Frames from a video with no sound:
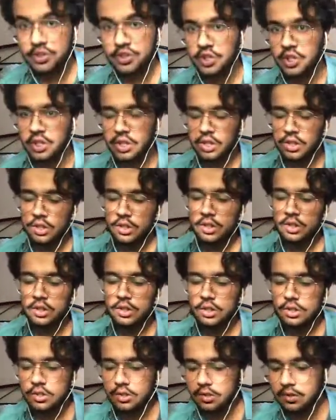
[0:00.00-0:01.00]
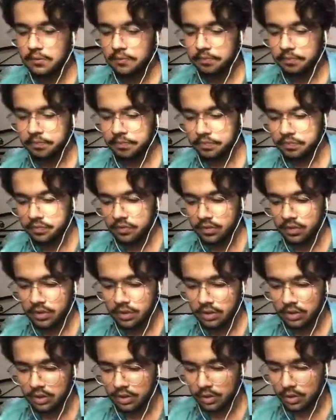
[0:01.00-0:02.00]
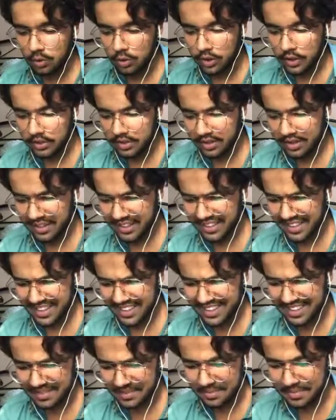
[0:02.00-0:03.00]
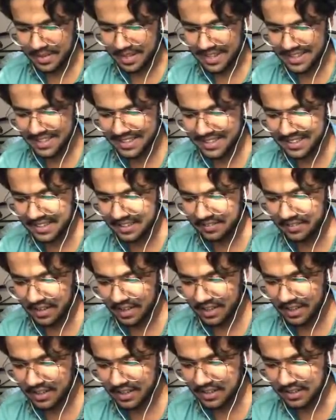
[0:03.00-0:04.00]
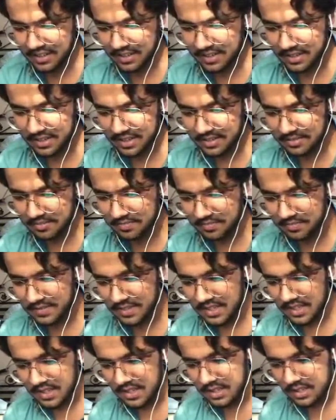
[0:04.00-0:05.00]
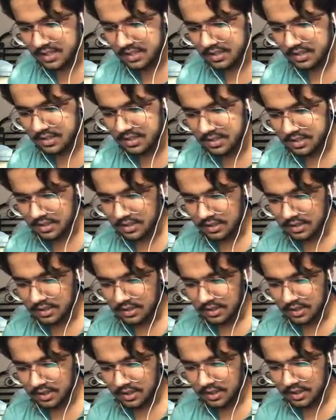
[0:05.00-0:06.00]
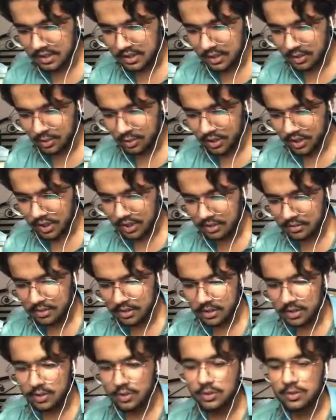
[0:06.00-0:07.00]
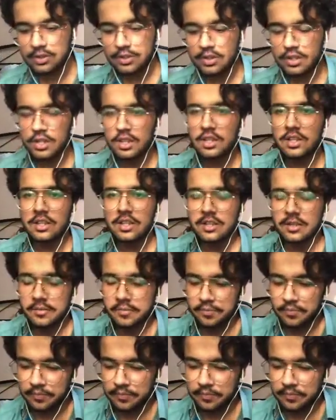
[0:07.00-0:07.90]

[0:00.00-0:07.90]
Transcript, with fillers: हमेशा के लिए ये देखो कैसे कैसे भागते हुए आ रहे हैं कतई नदीदे हो रखे हैं मेरे दोस्त के